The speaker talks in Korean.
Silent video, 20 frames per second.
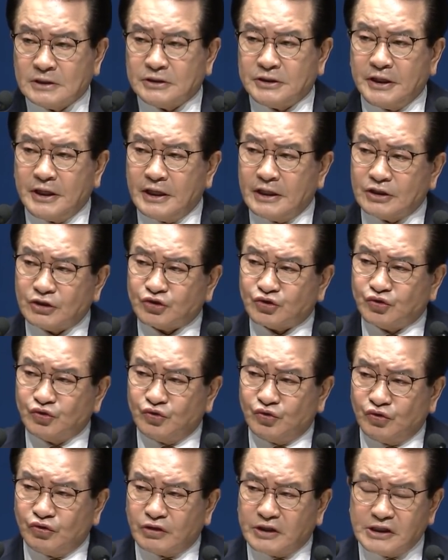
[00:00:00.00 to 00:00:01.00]

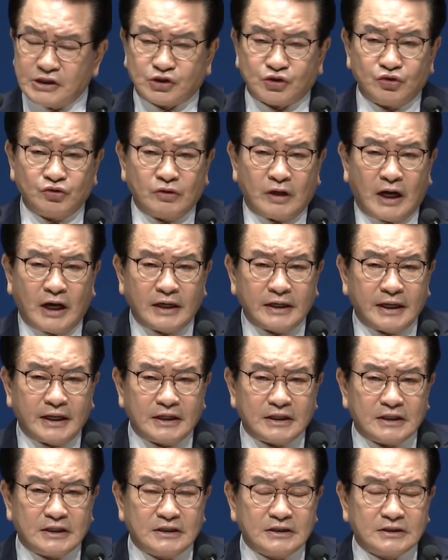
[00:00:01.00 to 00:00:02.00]
예수 그리스도
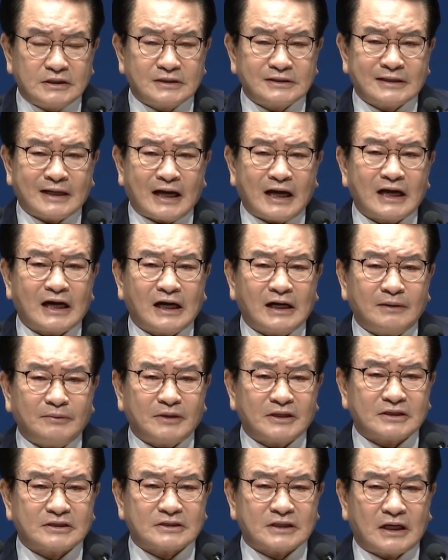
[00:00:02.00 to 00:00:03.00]
안에 있는
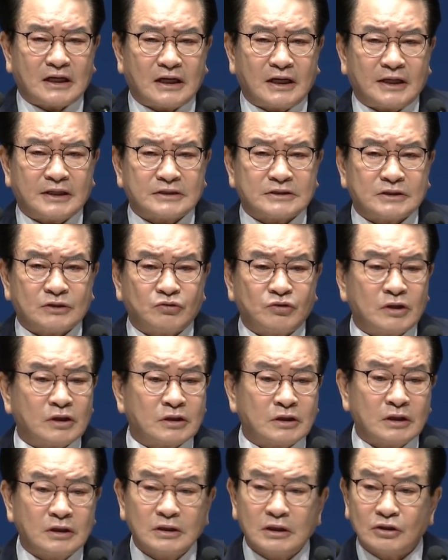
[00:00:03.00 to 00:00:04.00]
하나님의 사랑에서
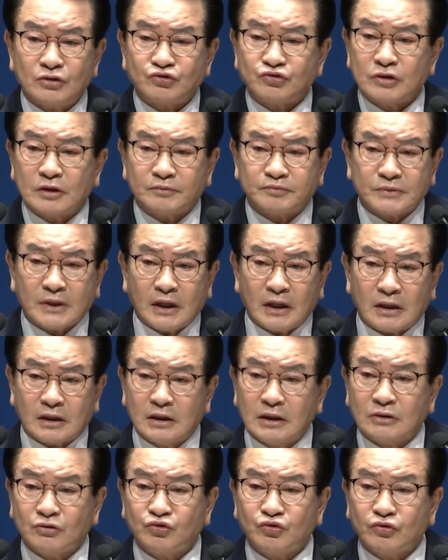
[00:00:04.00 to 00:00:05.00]
우리를 끊을 수 없다.
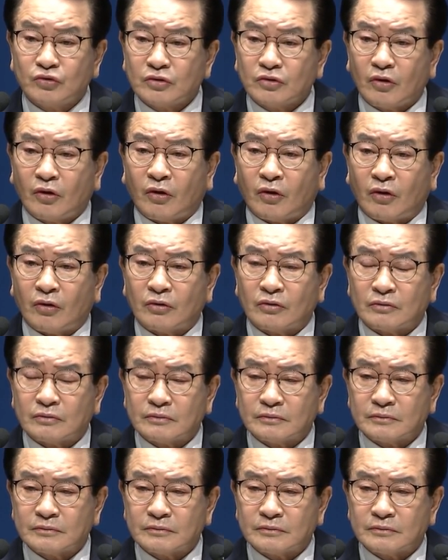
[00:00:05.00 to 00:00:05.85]
그 누구도